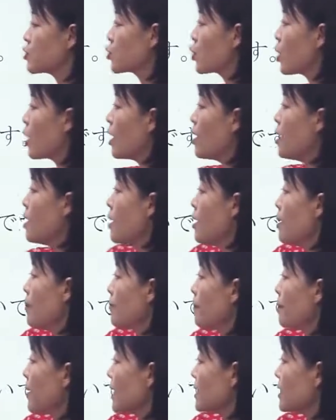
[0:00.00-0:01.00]
说
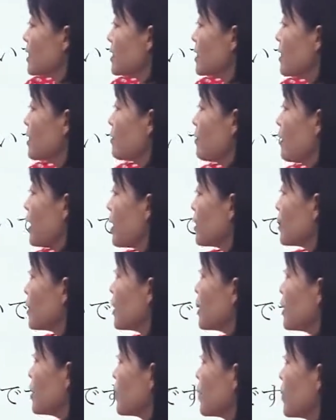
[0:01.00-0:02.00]
banana
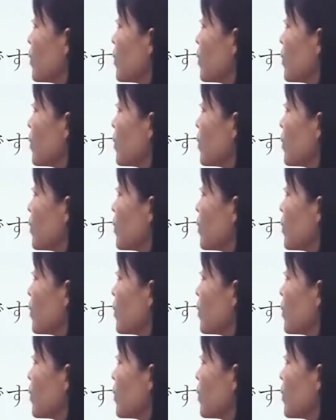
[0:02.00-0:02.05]
l i